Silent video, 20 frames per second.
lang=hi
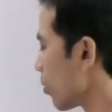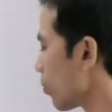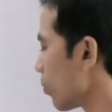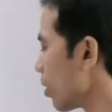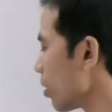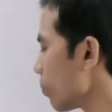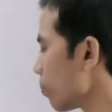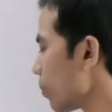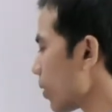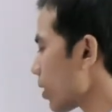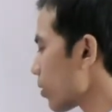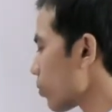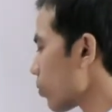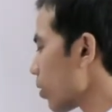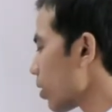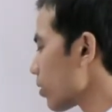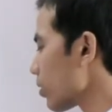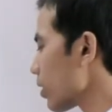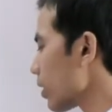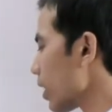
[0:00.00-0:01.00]
वन प्लस
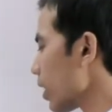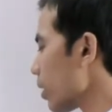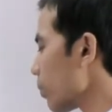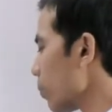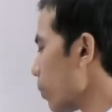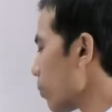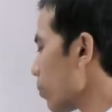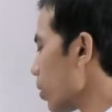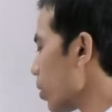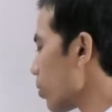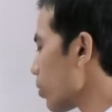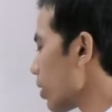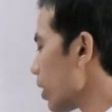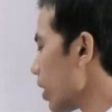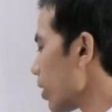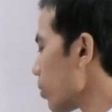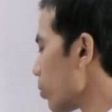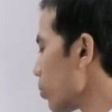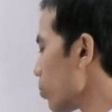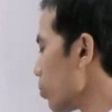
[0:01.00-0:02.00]
कॉस थीटा का फॉर्मूला होता
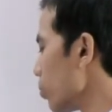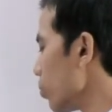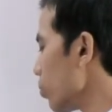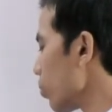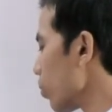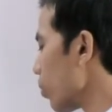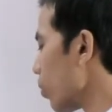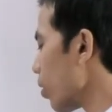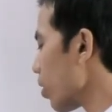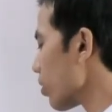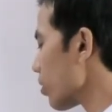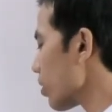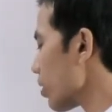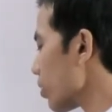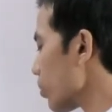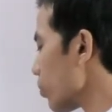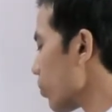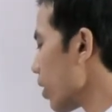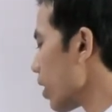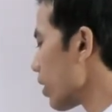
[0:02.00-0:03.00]
है टू कॉस
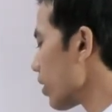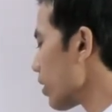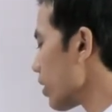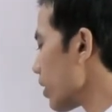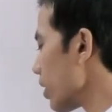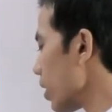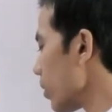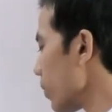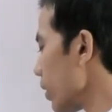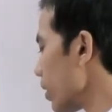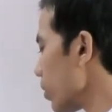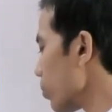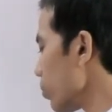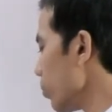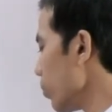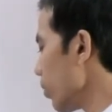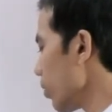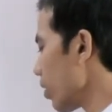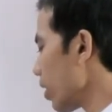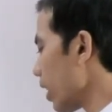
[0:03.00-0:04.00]
स्क्वायर थीटा बाई
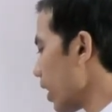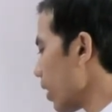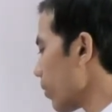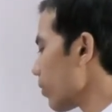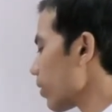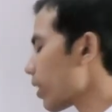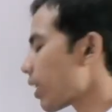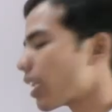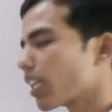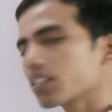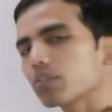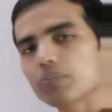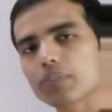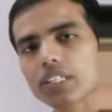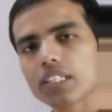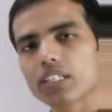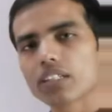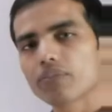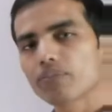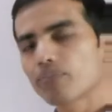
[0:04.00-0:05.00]
टू एलेवन क्लास में